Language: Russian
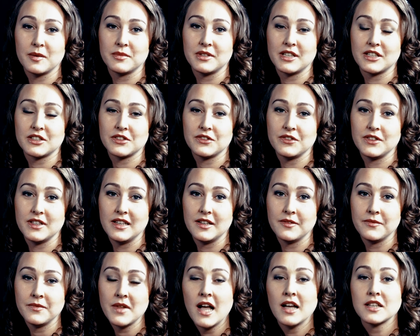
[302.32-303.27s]

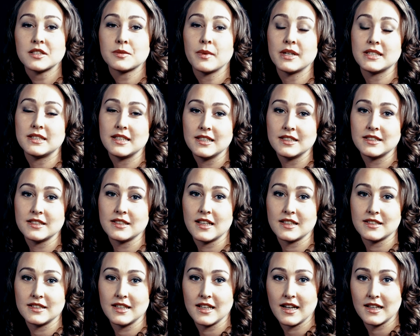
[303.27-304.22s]
Монашвили. Смотрите
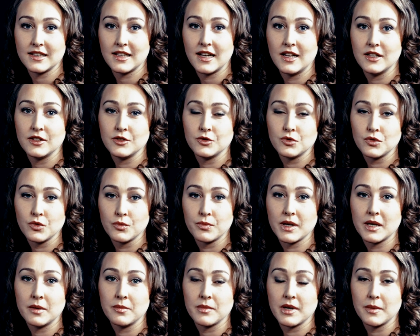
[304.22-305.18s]
нас на канале YouTube
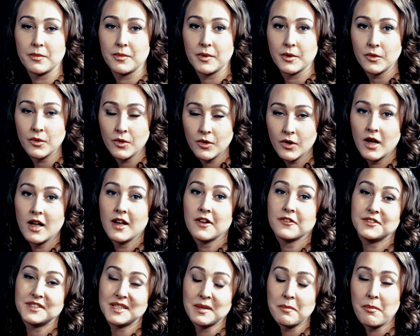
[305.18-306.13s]
МГПУ.
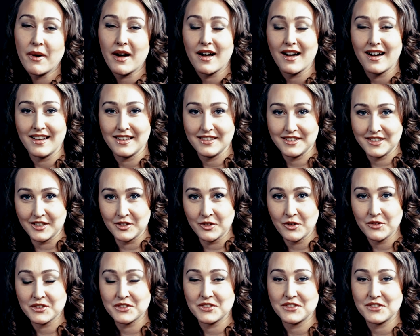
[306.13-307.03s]
Всем пока. До новых